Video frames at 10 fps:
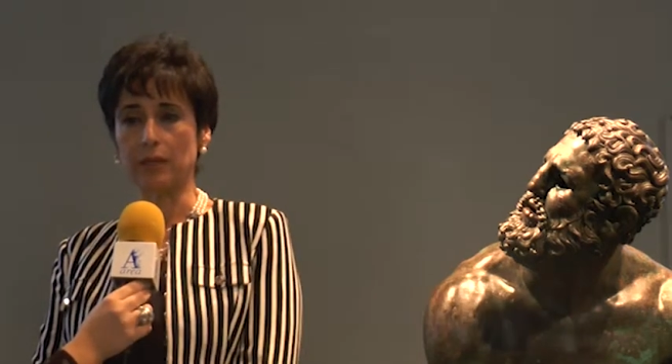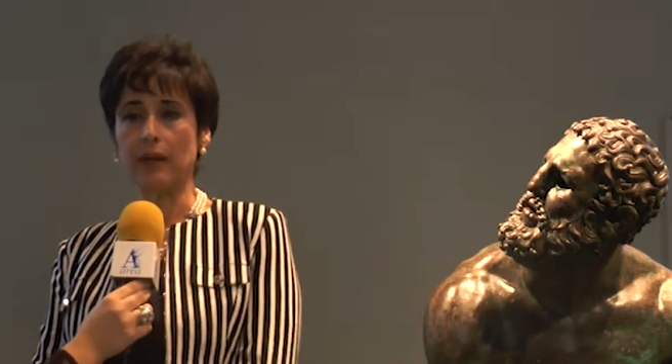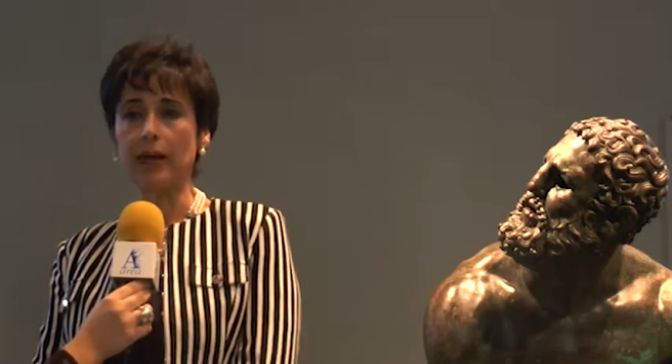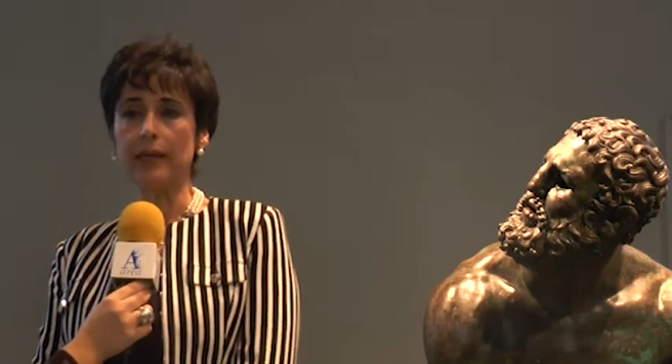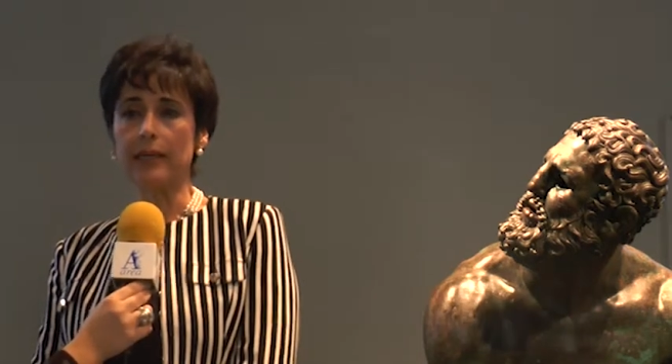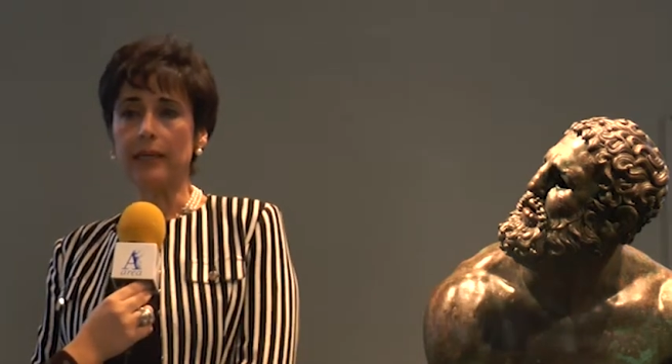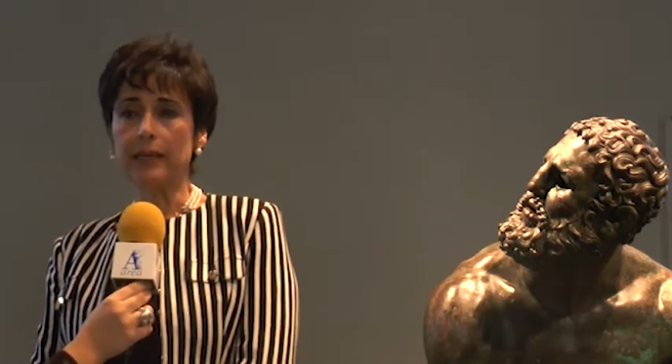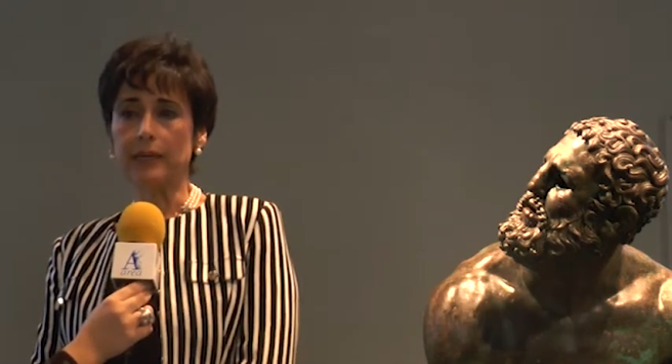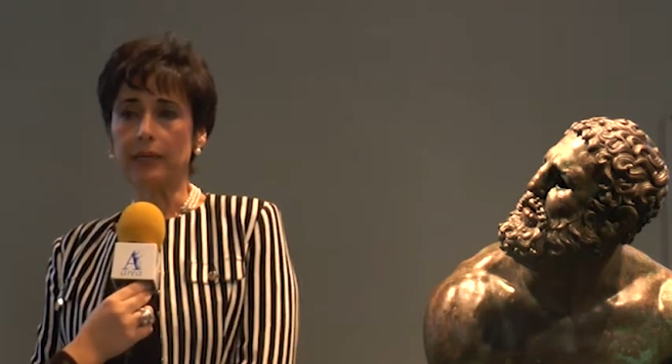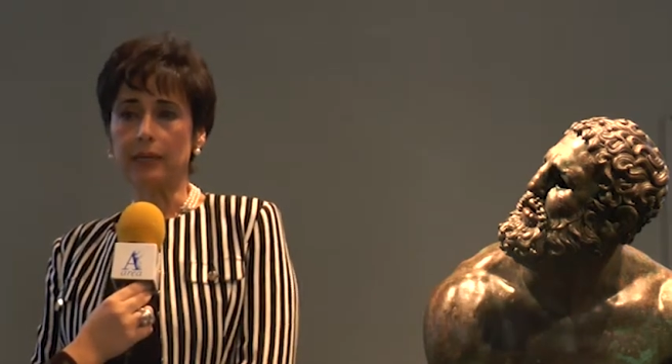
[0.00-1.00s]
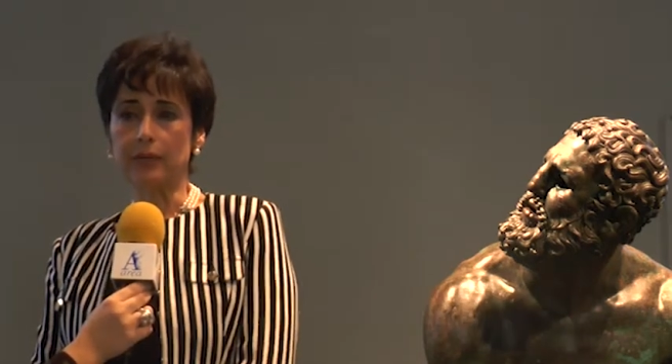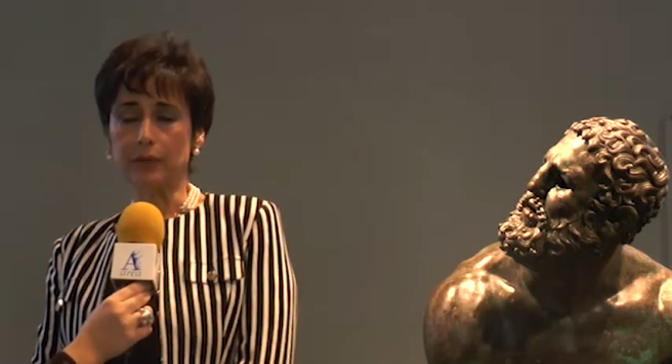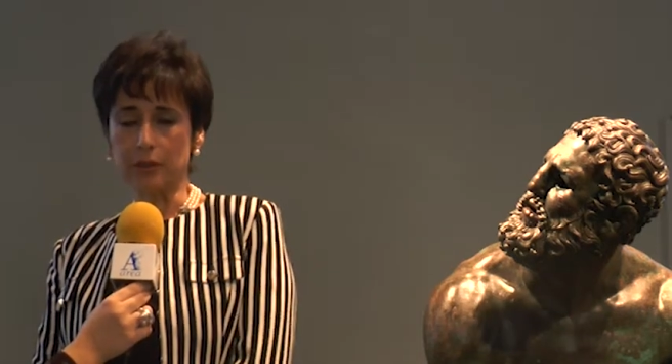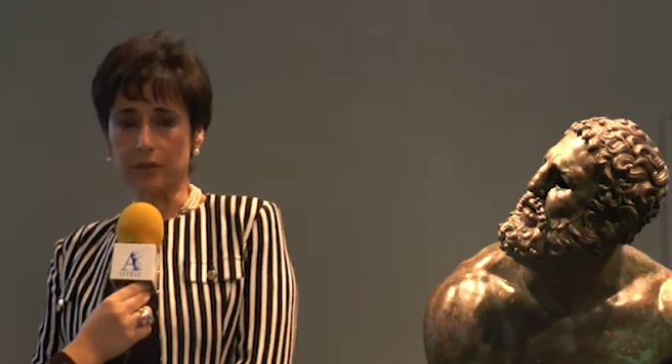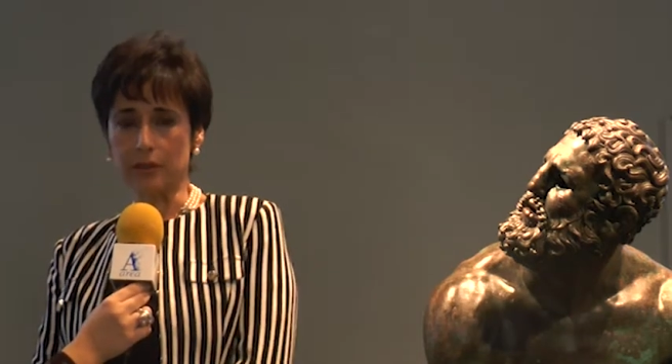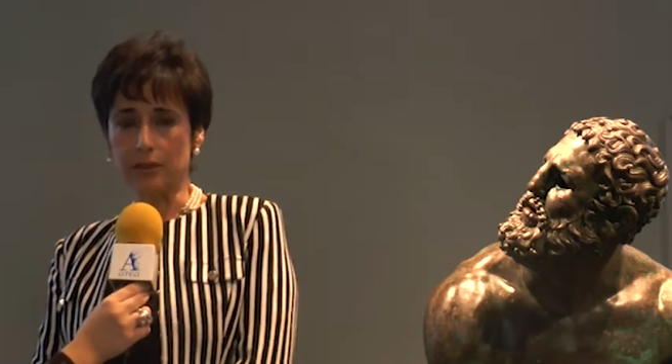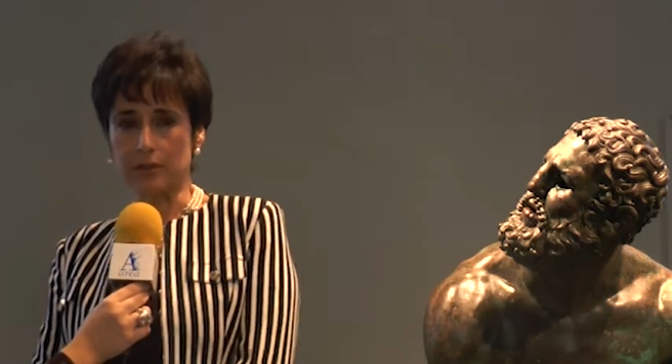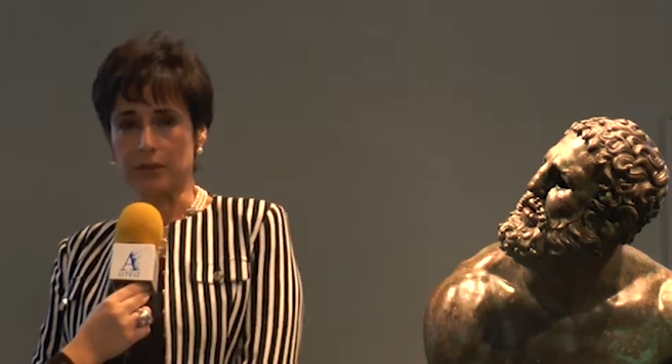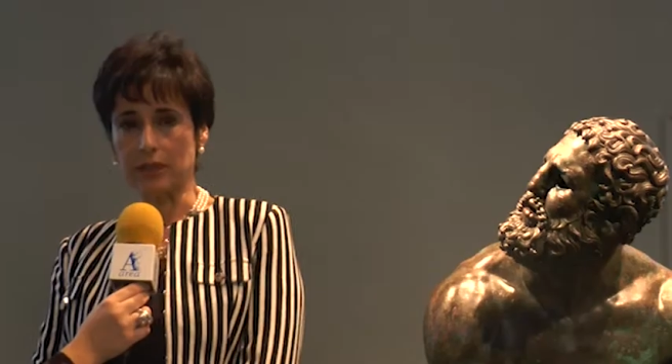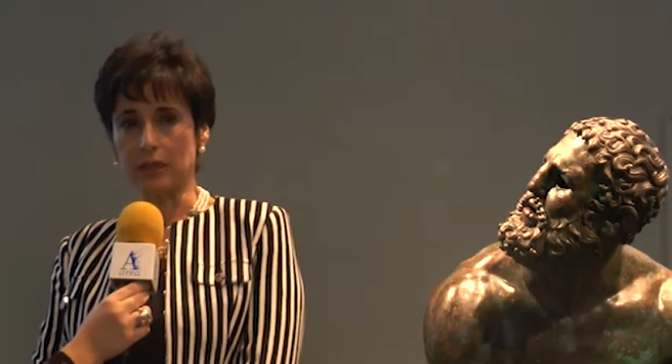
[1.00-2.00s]
ma il forte
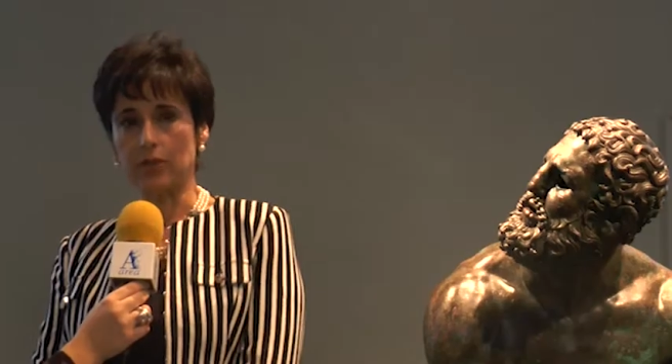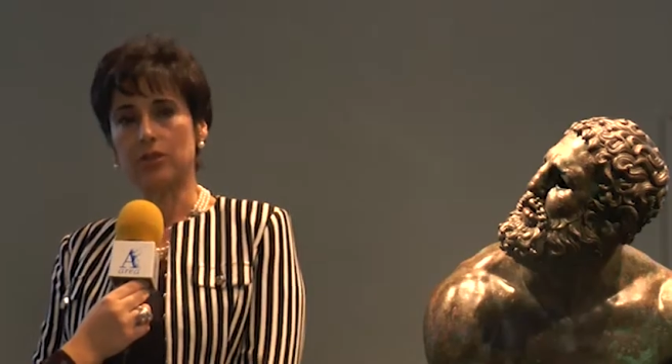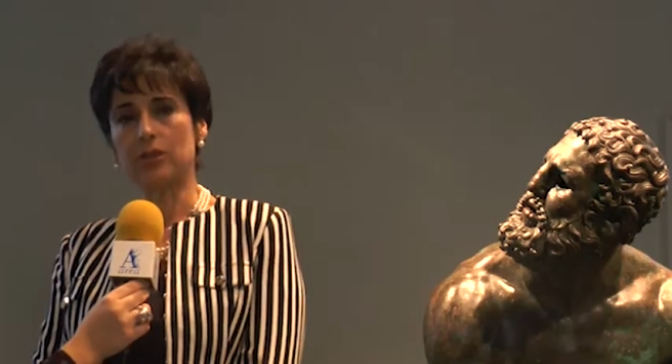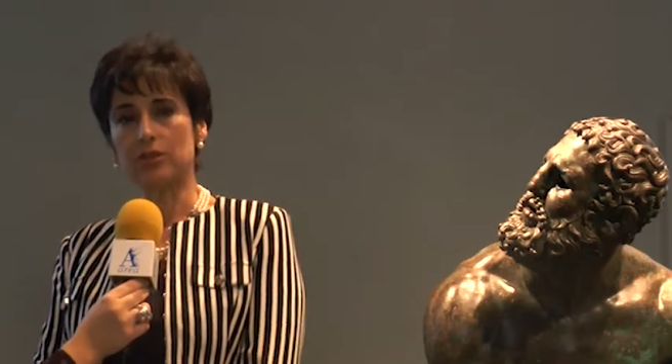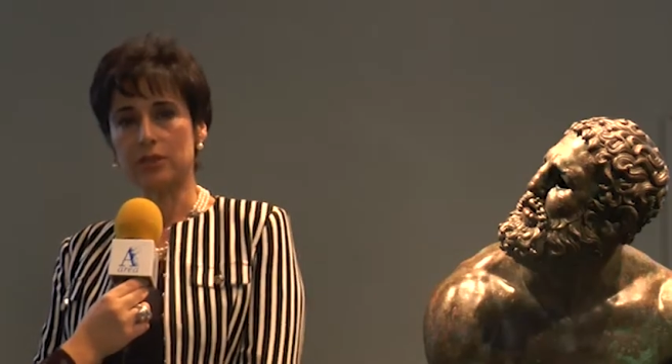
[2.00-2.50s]
sostegno che